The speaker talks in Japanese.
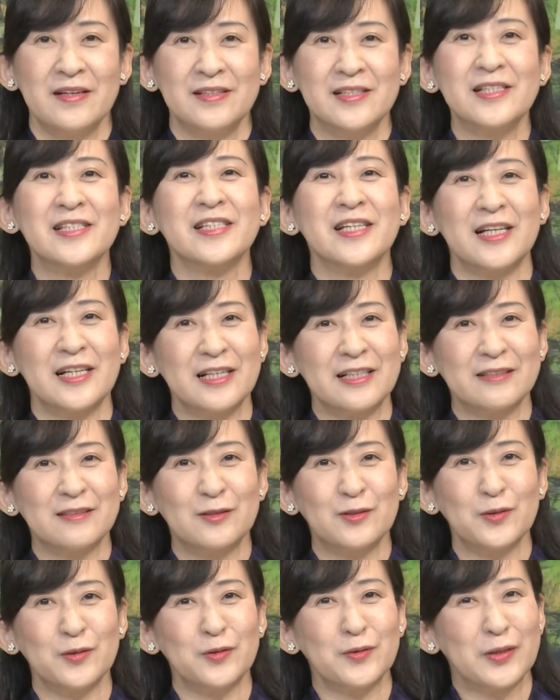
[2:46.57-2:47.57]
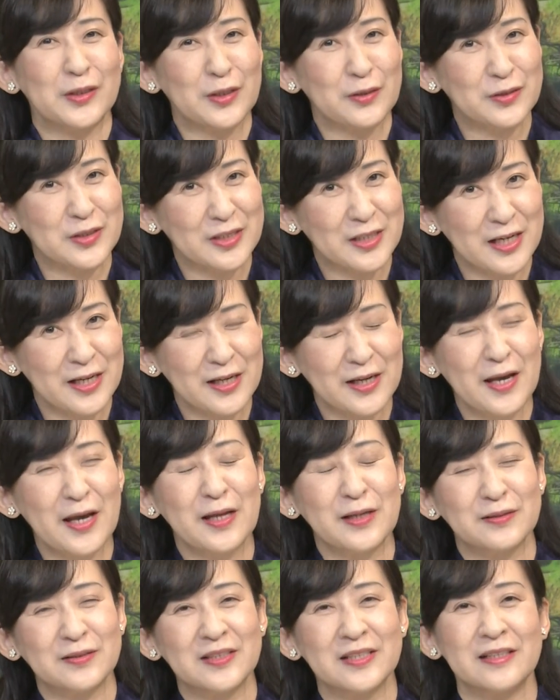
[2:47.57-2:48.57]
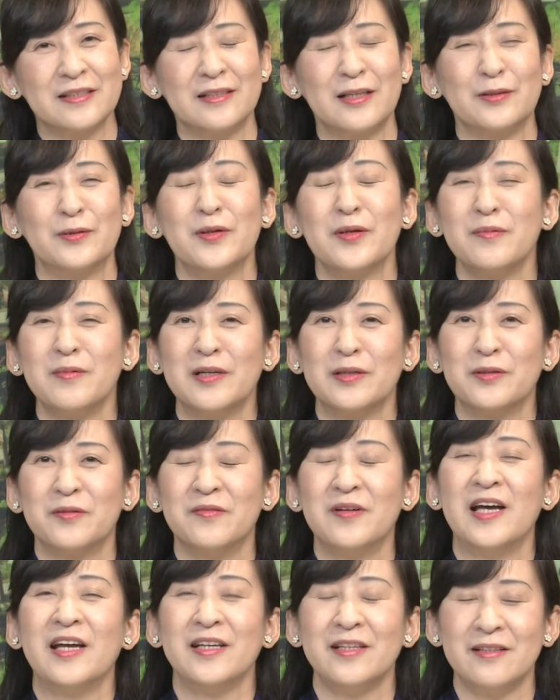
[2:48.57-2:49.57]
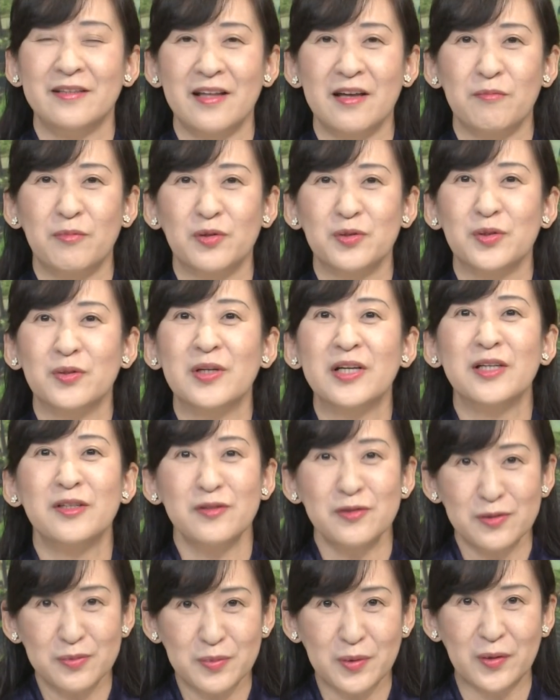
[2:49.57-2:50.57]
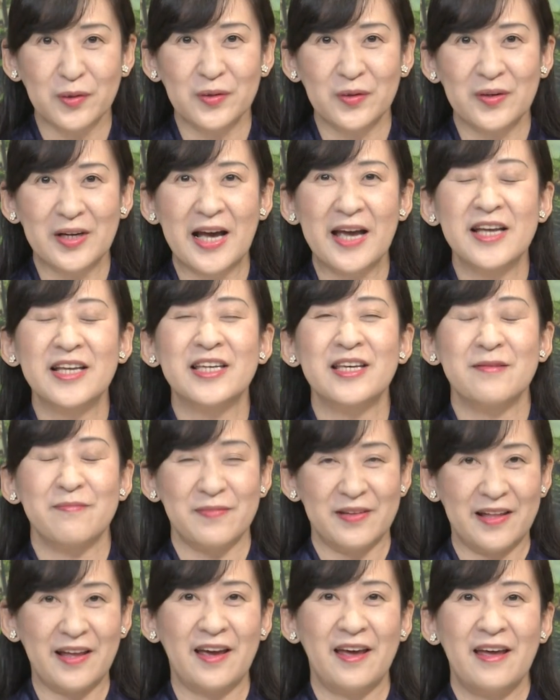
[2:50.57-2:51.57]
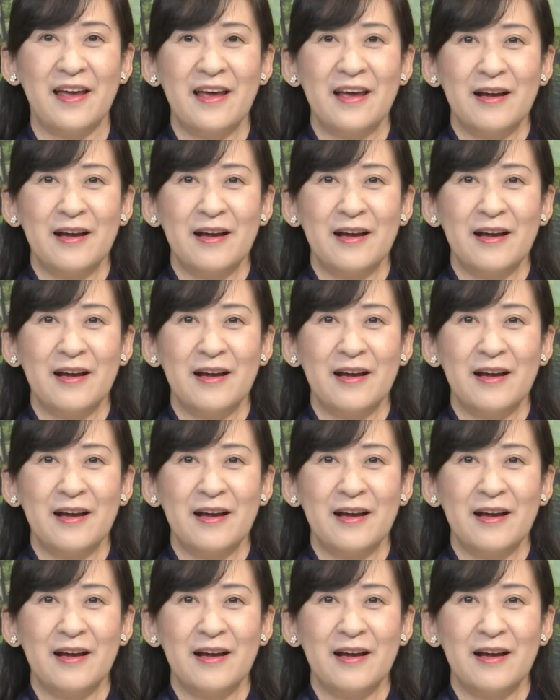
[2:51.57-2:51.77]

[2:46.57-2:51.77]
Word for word: ですからちょっと私考えるに例えばあのワインでボジョレ・ヌーボーの解禁日で